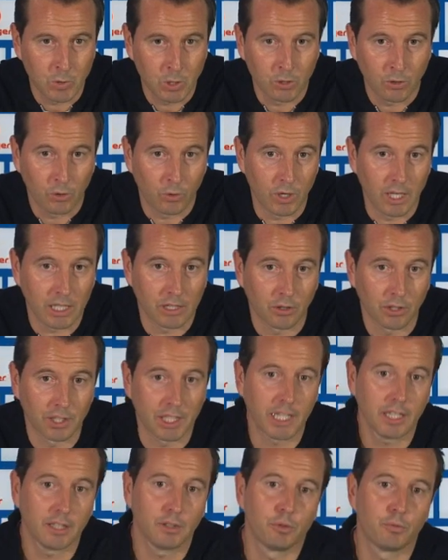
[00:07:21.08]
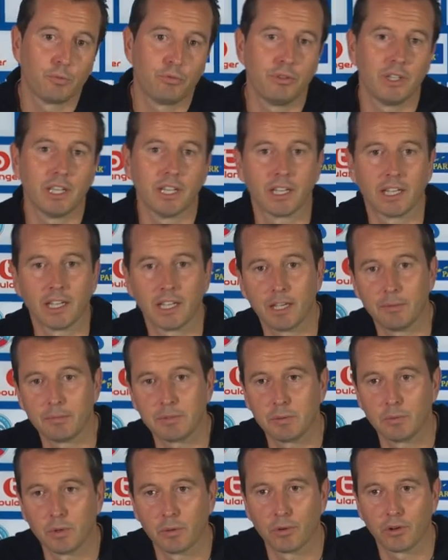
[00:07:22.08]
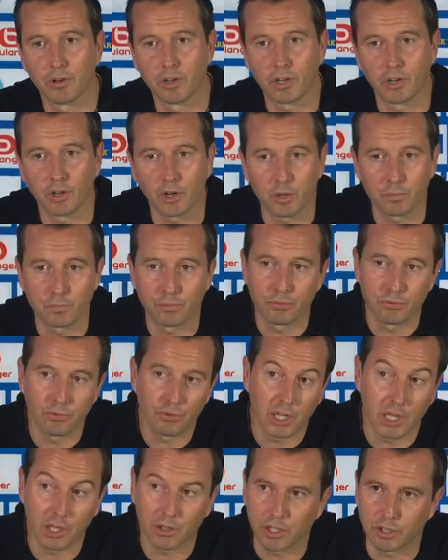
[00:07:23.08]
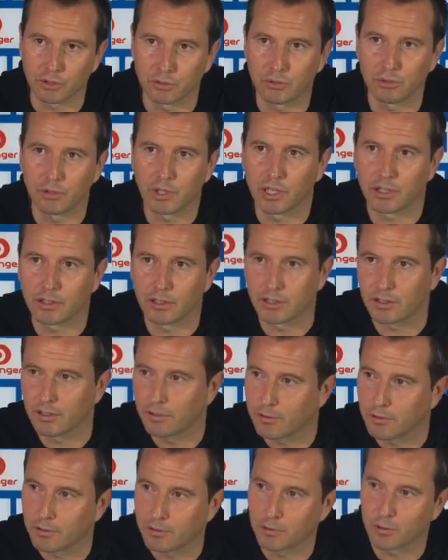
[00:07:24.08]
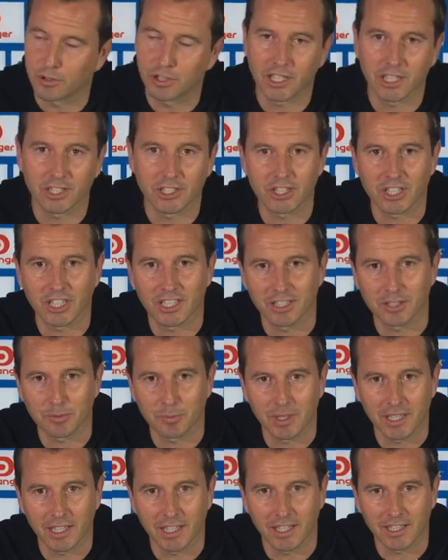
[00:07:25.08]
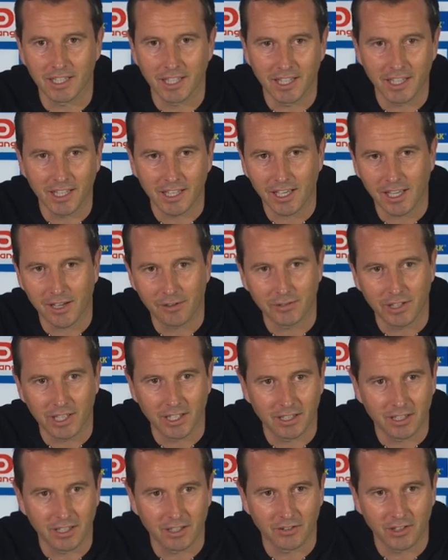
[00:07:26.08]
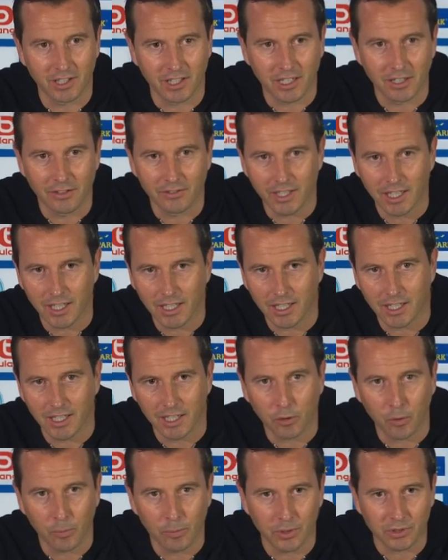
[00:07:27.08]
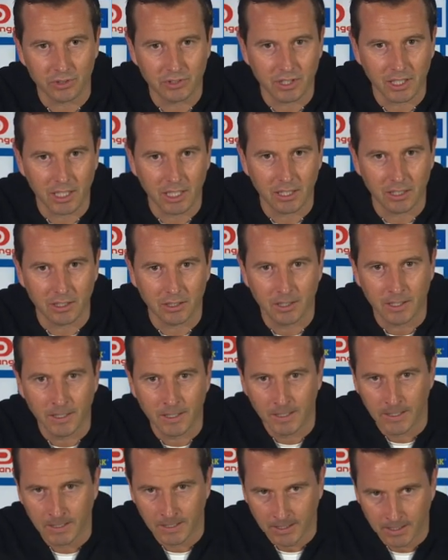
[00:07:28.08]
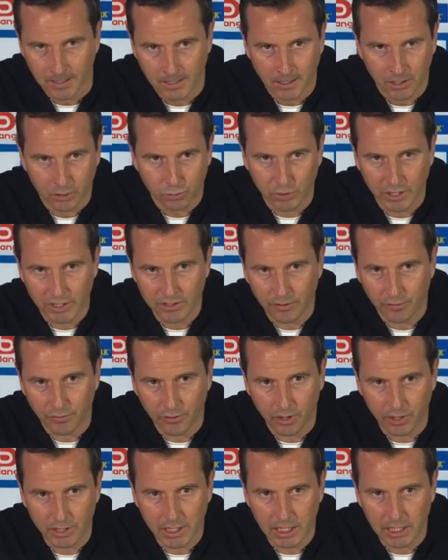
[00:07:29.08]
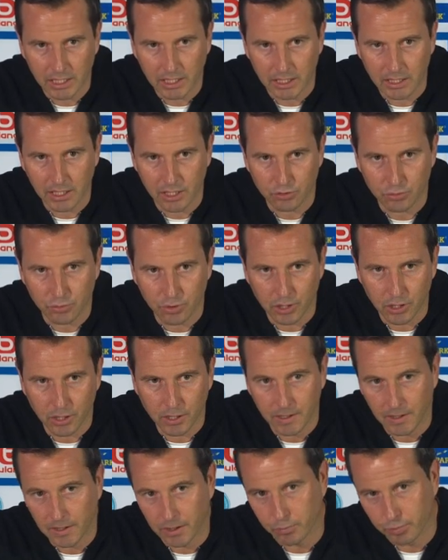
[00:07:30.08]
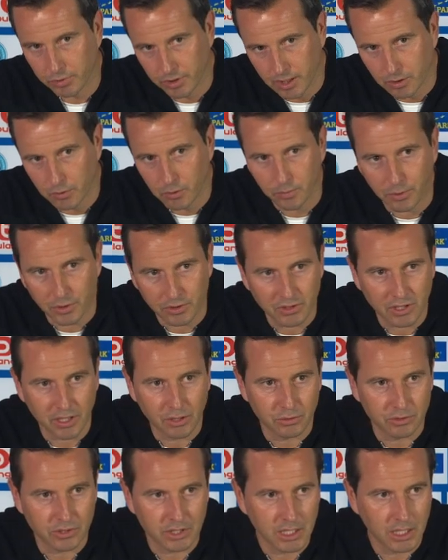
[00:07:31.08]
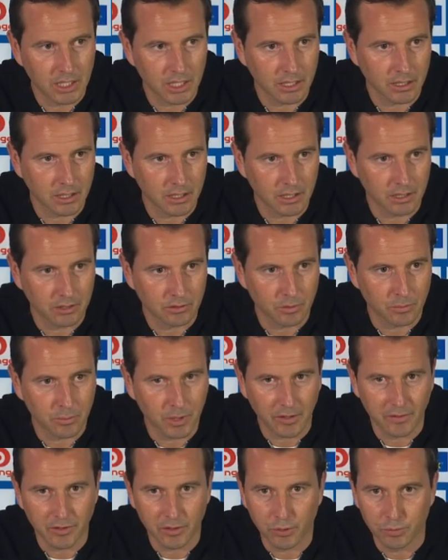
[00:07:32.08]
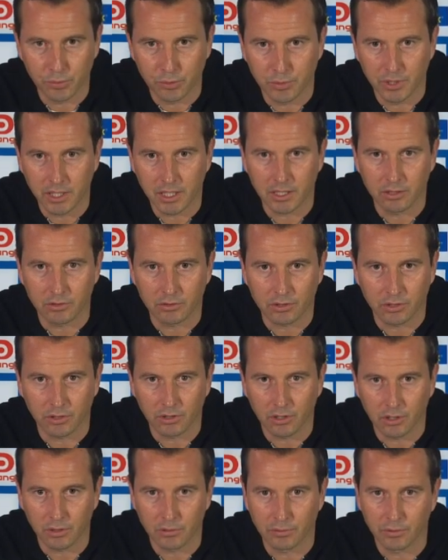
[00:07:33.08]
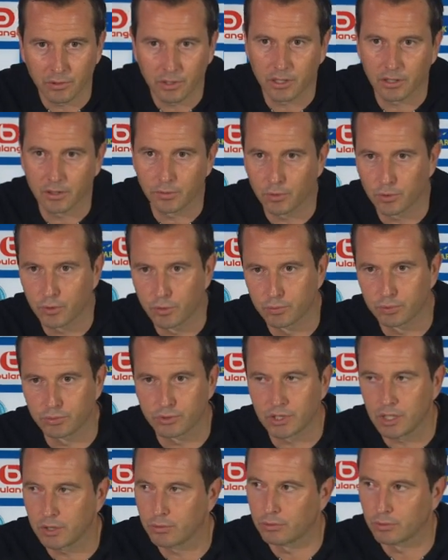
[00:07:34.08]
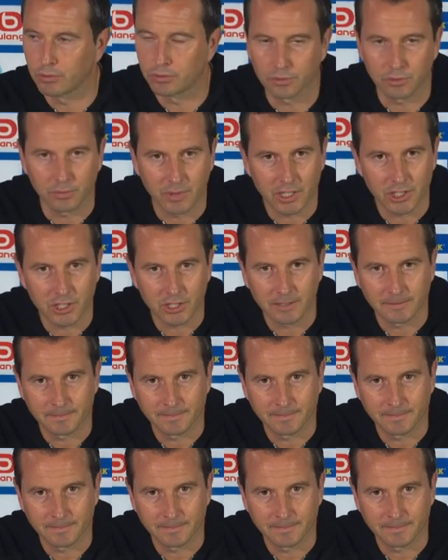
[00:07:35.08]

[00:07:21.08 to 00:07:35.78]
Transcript: On l'attendait depuis un, petit moment, elle aurait pu, elle aurait dû venir déjà la semaine dernière, et elle vient, elle vient là récompenser tous les efforts des, joueurs, et puis récompenser aussi ce merveilleux public qui nous a encore une fois beaucoup poussé tout au long du match.